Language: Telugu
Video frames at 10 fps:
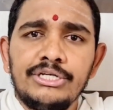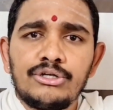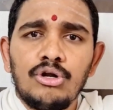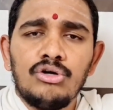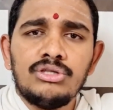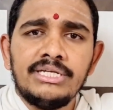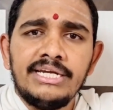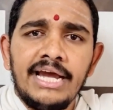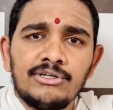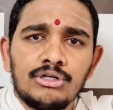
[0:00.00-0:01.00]
ఇంట్లో
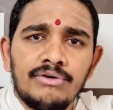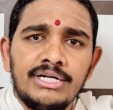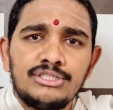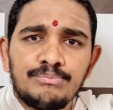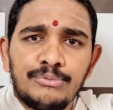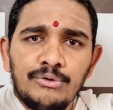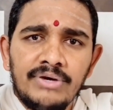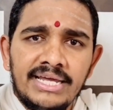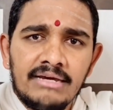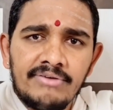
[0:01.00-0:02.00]
తిరిగేటటువంటి చెప్పులు
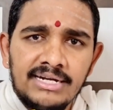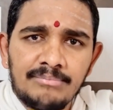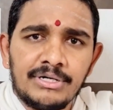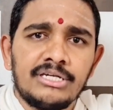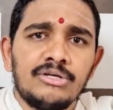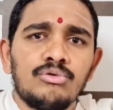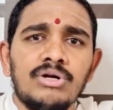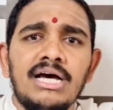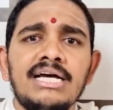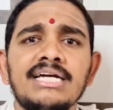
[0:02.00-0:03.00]
వేరేవైనప్పటికీ
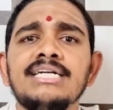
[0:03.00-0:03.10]
కూడా